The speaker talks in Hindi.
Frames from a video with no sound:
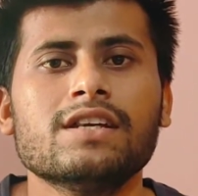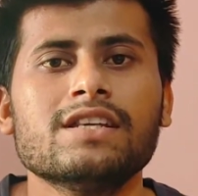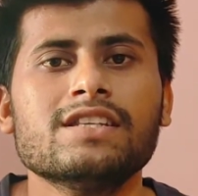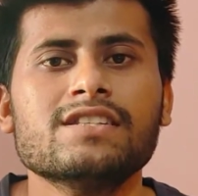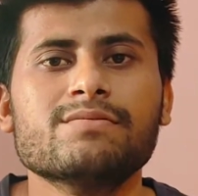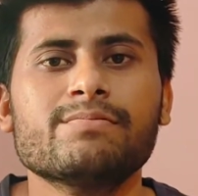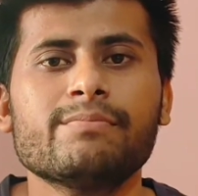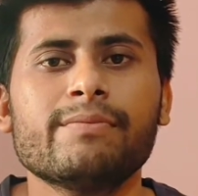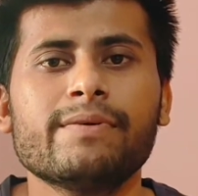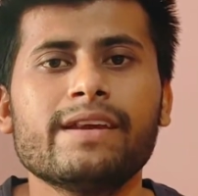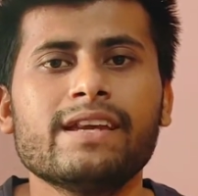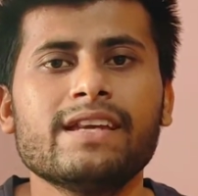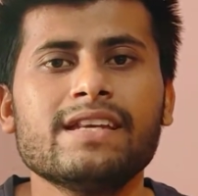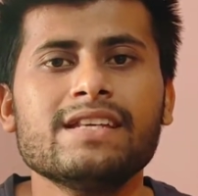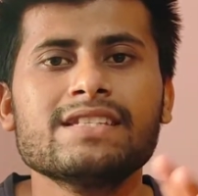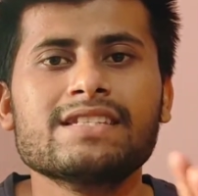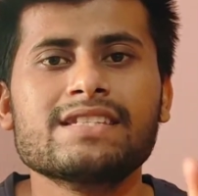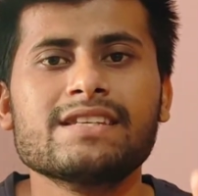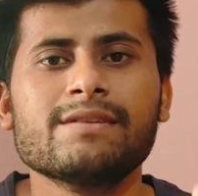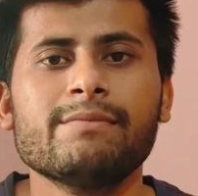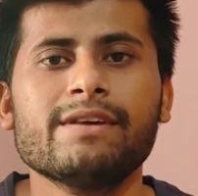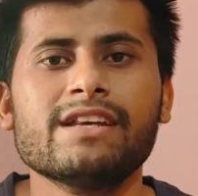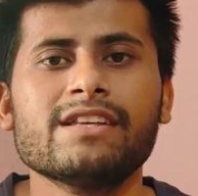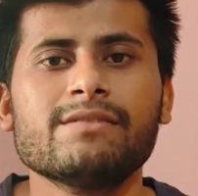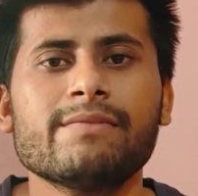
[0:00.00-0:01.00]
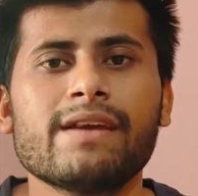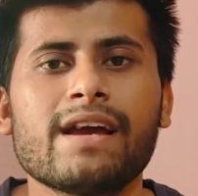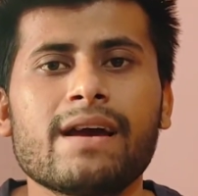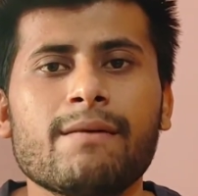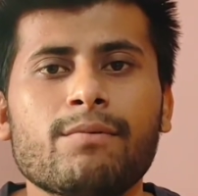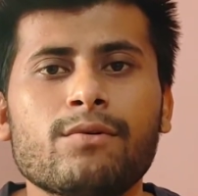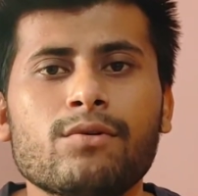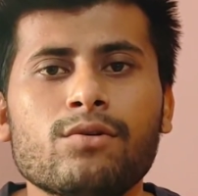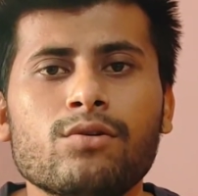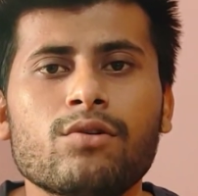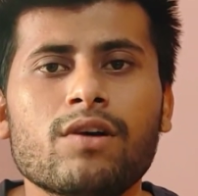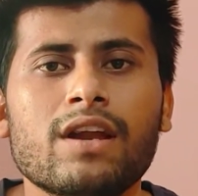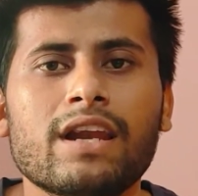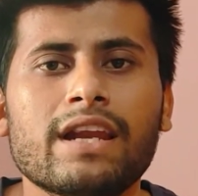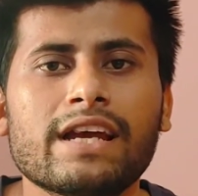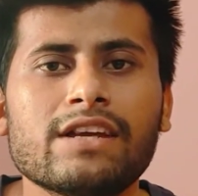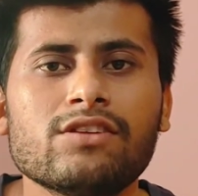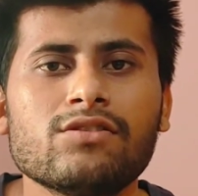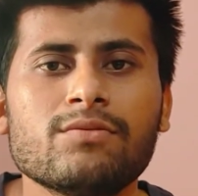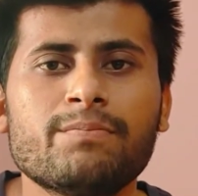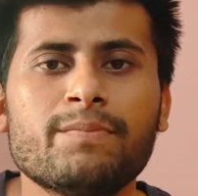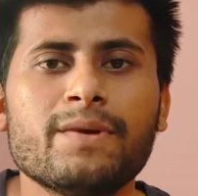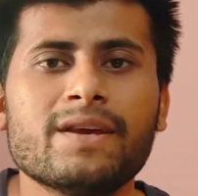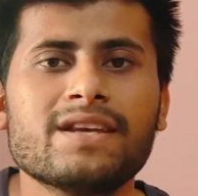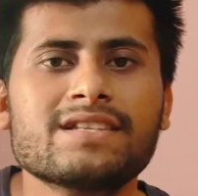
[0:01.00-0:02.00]
इसमें इस इमेज में आप गूगल का
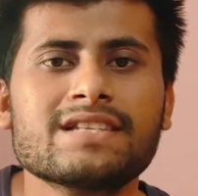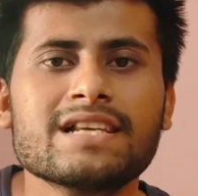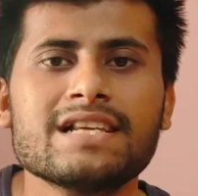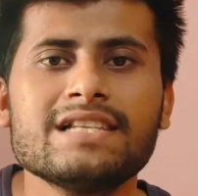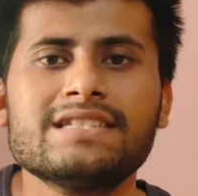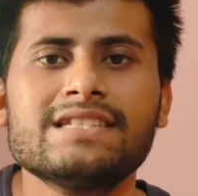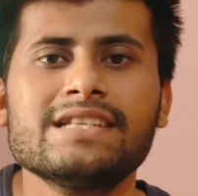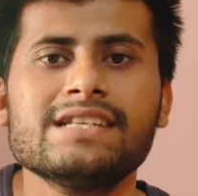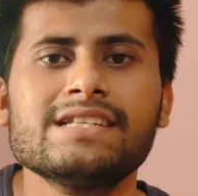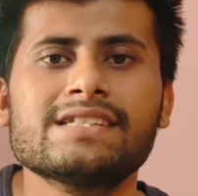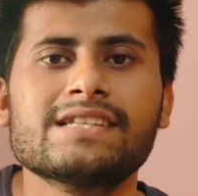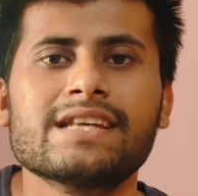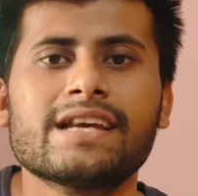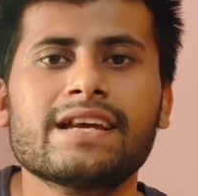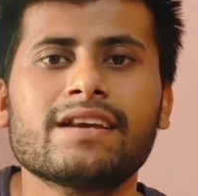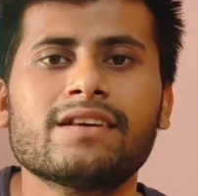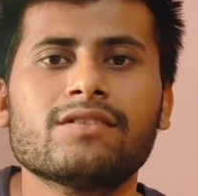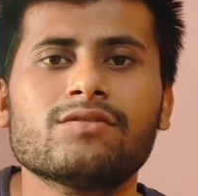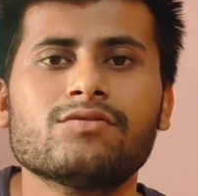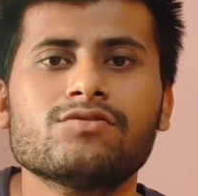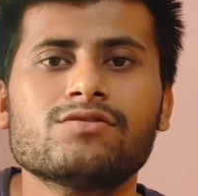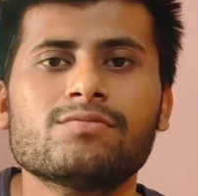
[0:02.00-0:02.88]
जो पिक्सल सिक्स है